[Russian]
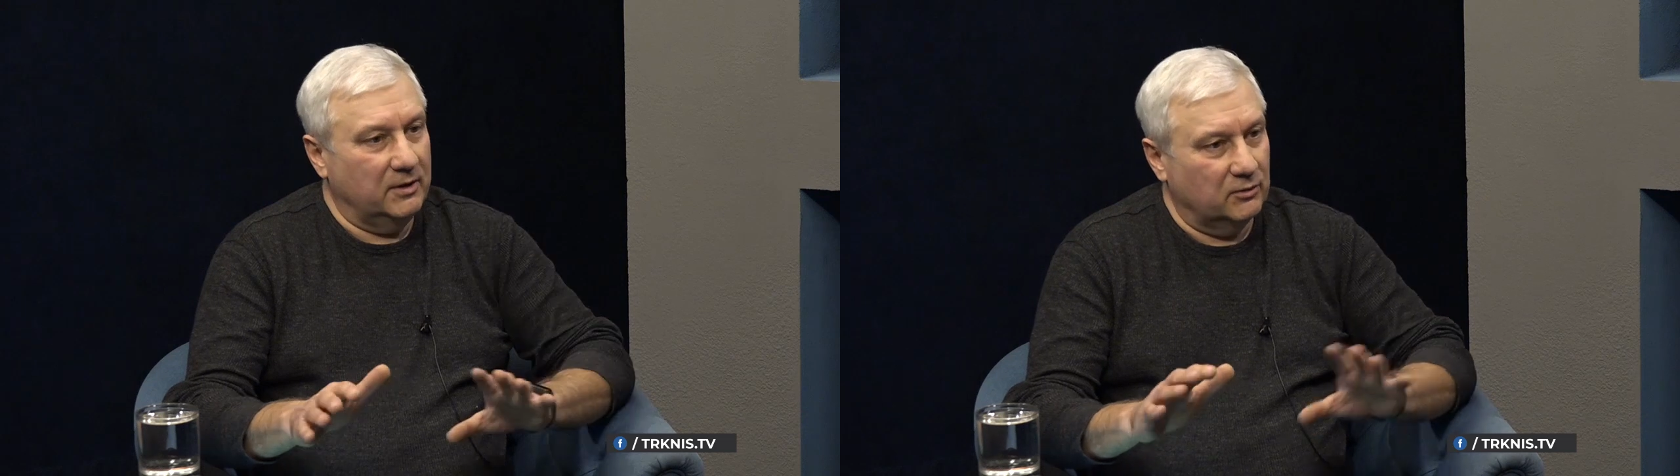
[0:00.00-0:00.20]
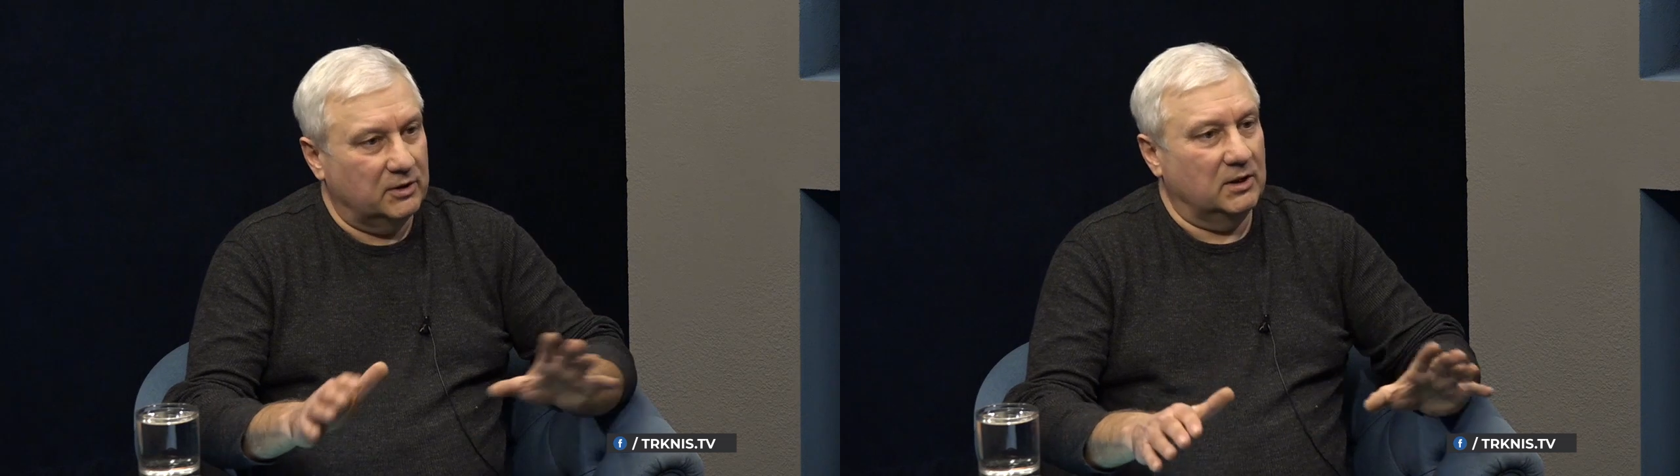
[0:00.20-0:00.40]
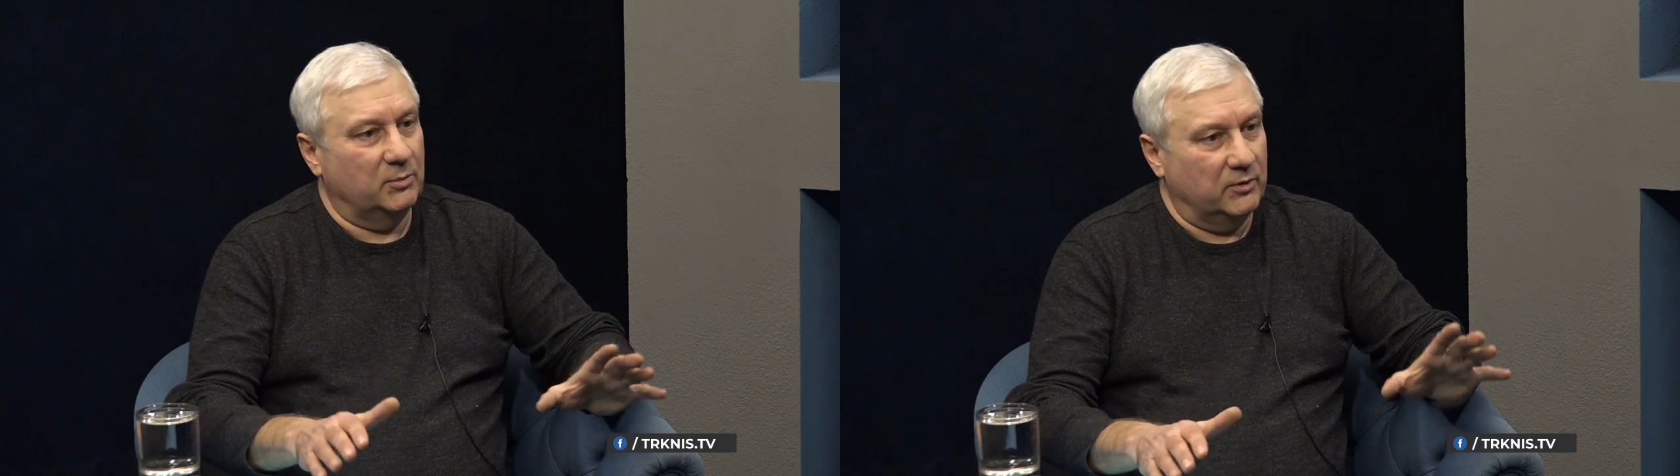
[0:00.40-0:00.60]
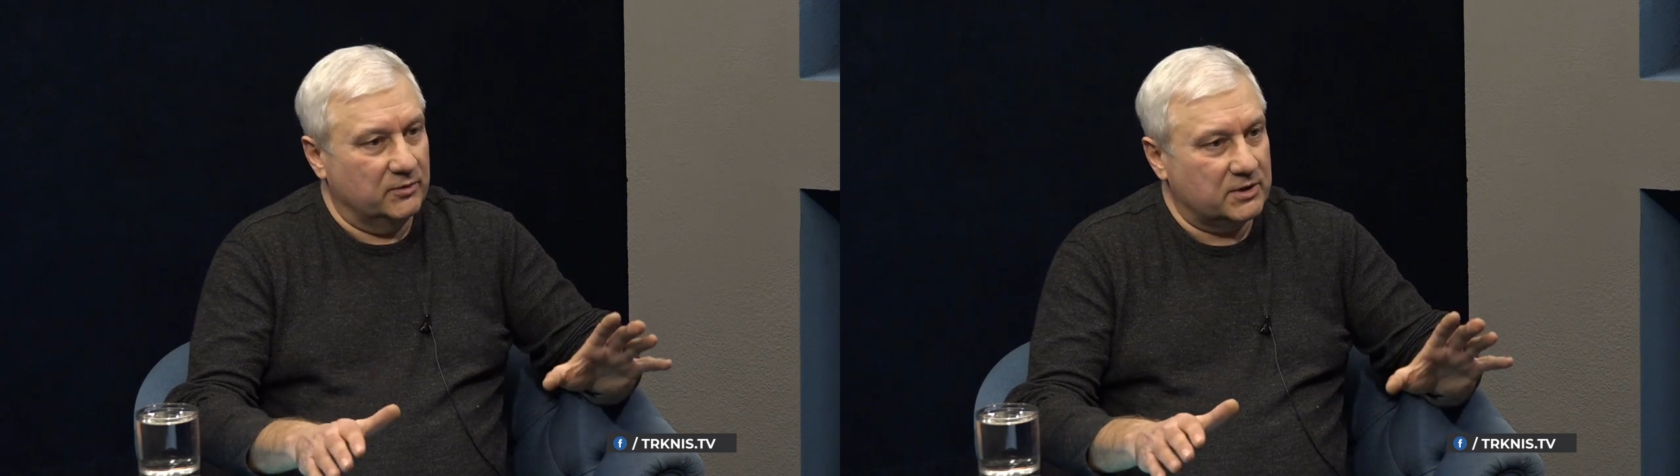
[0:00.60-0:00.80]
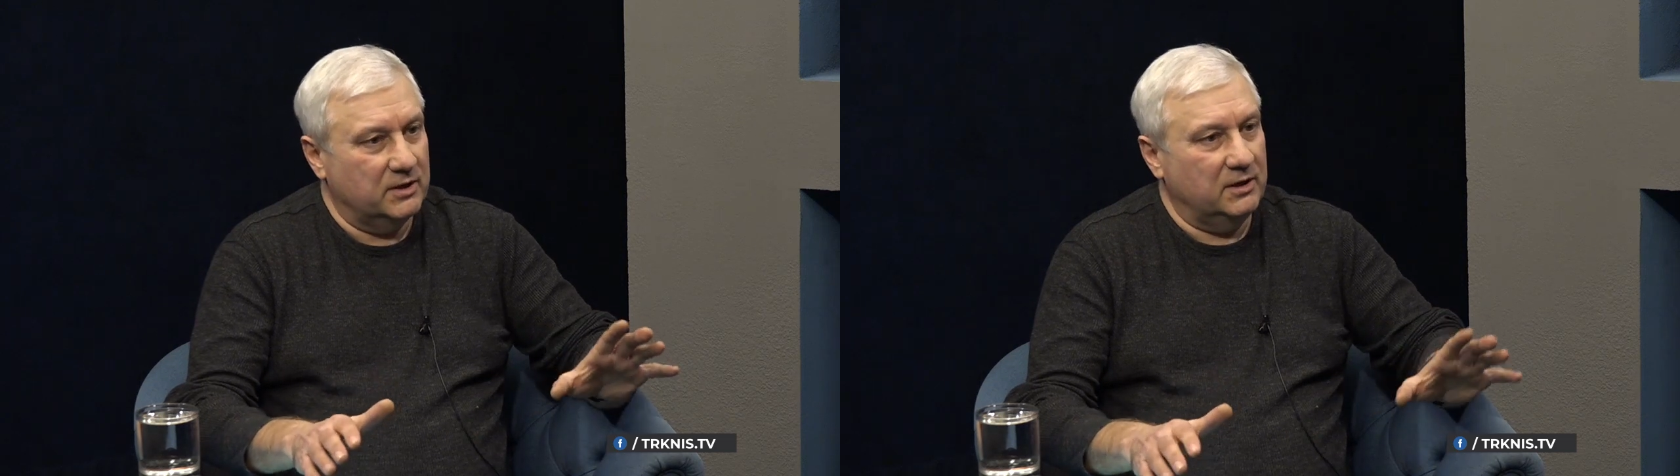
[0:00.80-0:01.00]
вот это
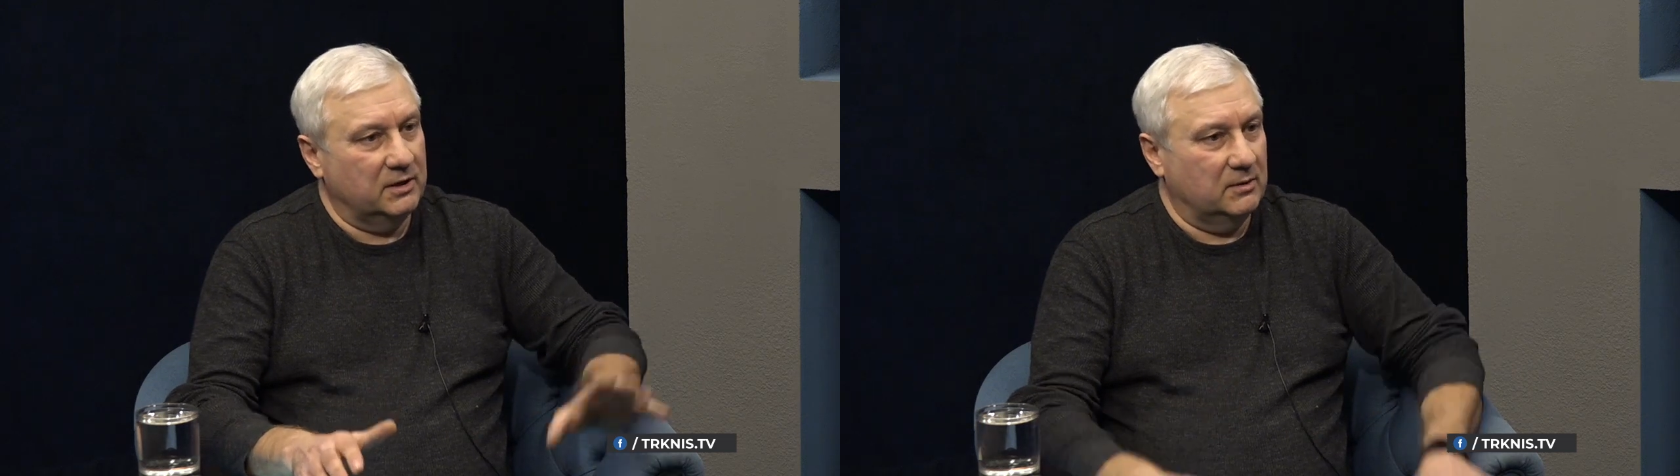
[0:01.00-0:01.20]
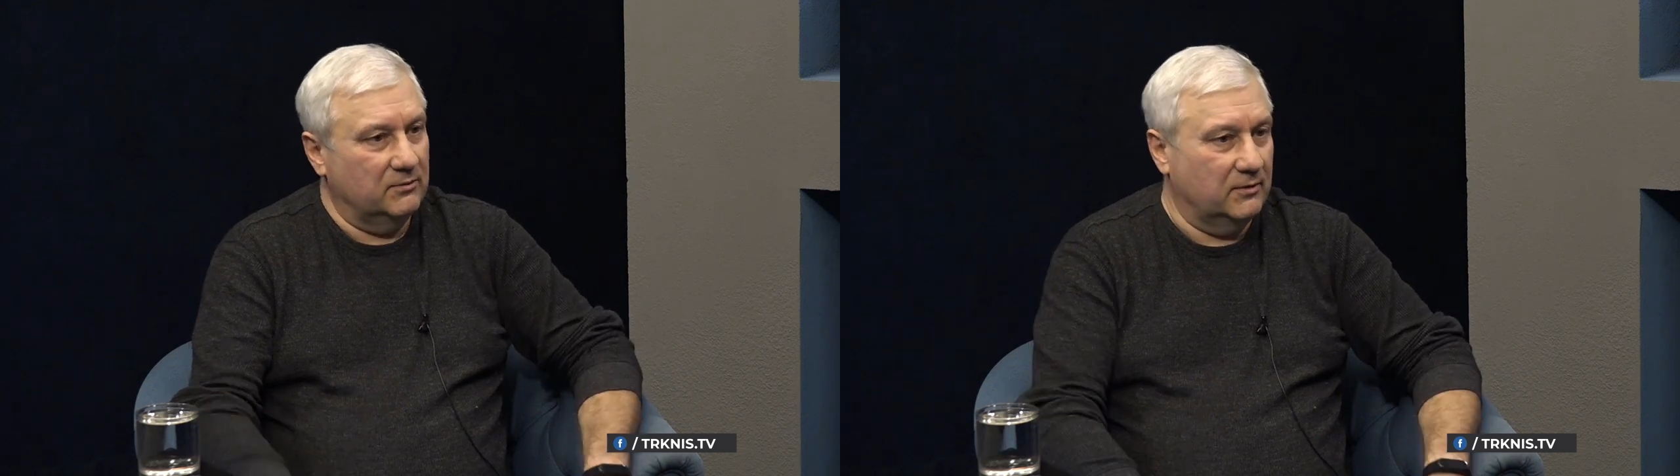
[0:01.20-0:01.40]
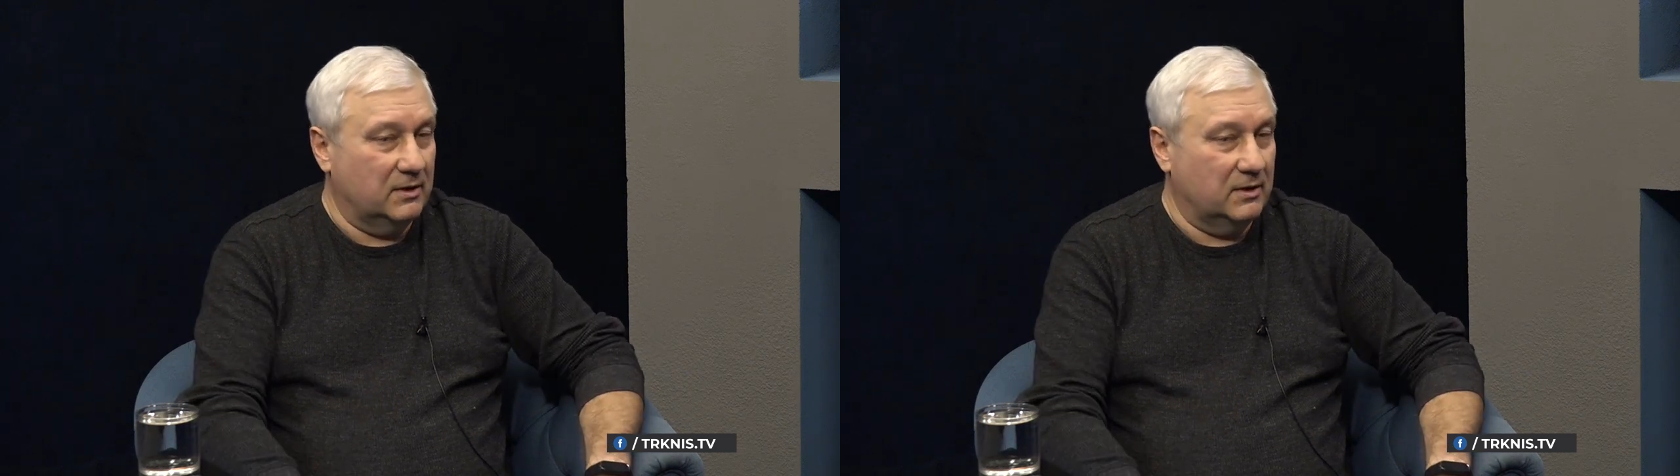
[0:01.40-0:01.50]
повышение там два